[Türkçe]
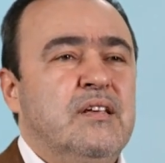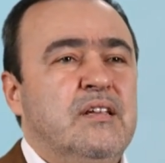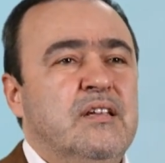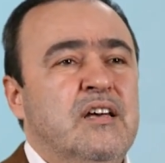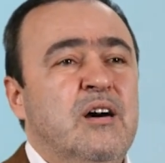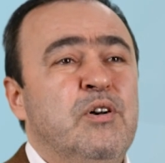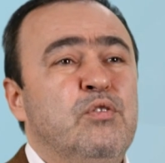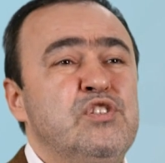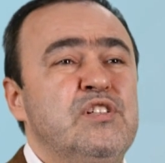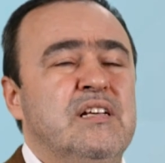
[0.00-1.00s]
E, ama
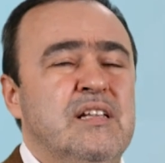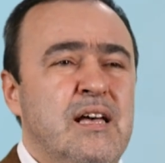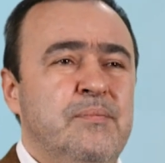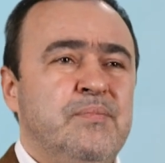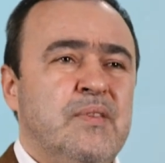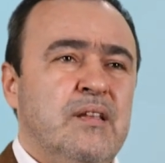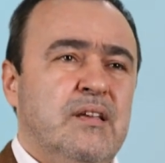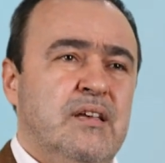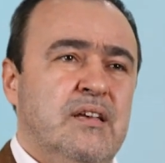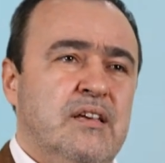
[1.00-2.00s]
o sırada
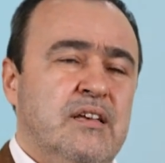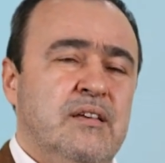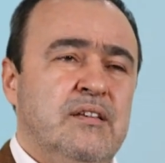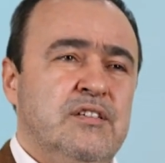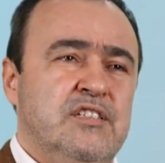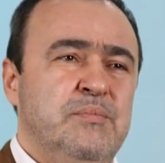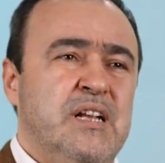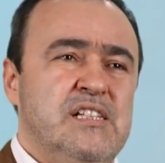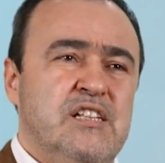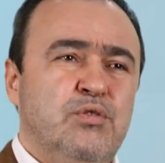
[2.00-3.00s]
e, işte
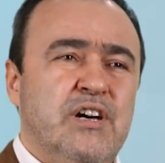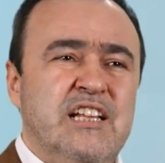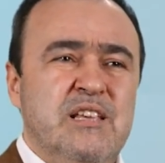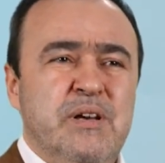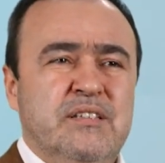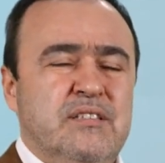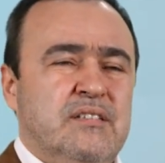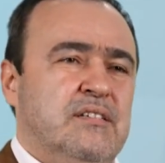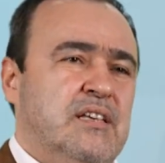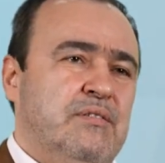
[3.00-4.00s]
biraz da o ganimet
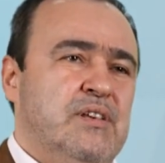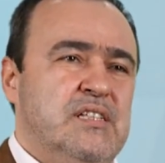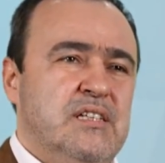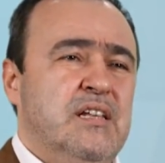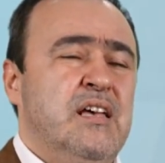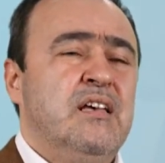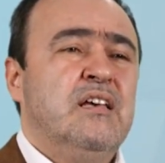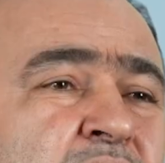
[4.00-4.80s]
hevesiyle